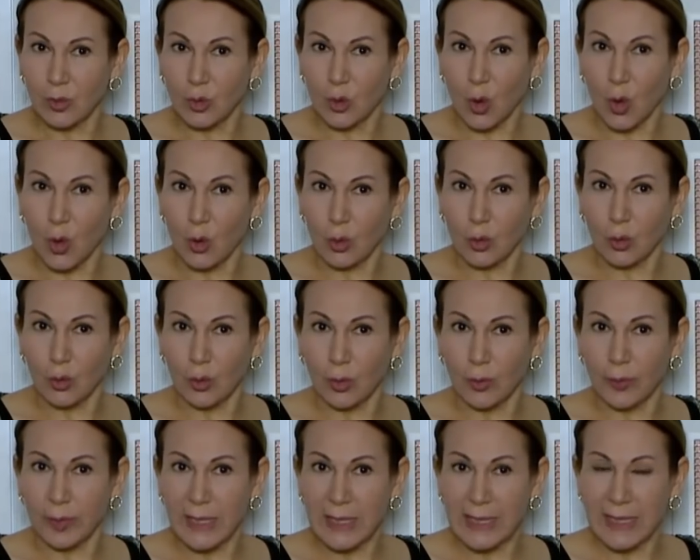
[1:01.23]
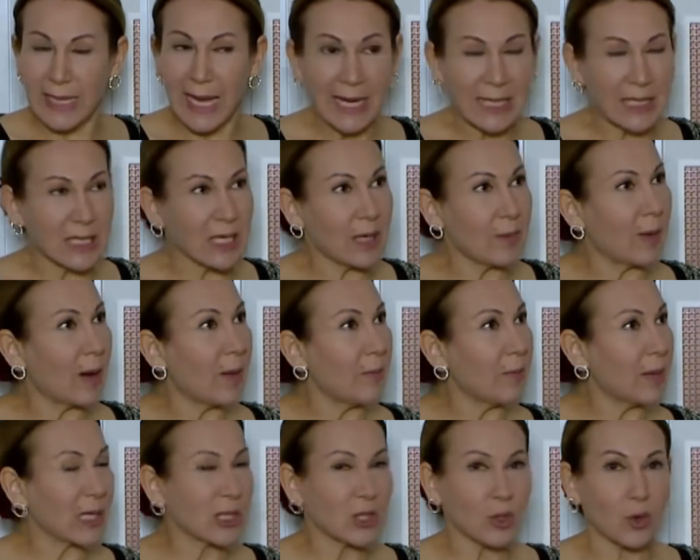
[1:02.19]
burada olduğunu bilse her şey
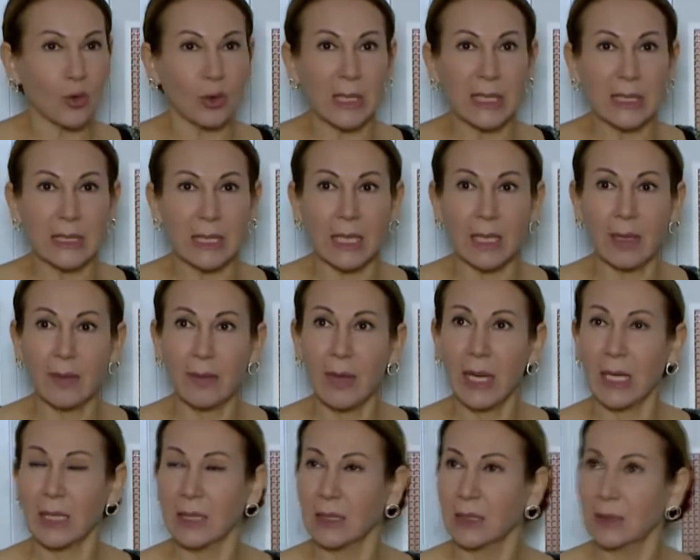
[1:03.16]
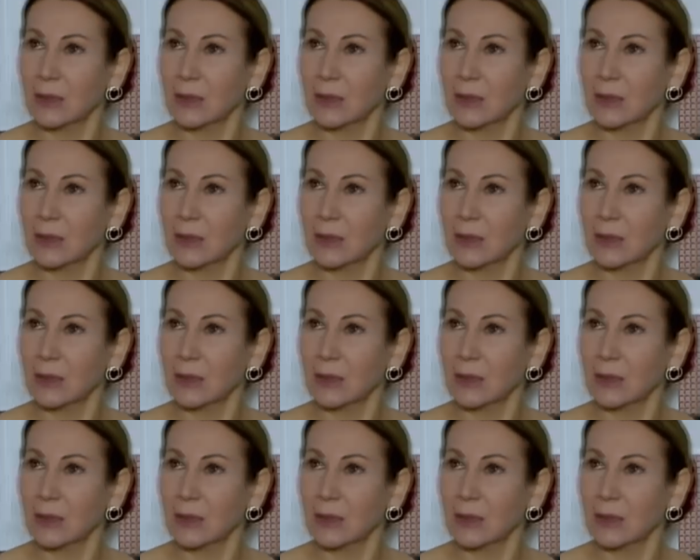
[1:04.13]
bambaşka olacak ama...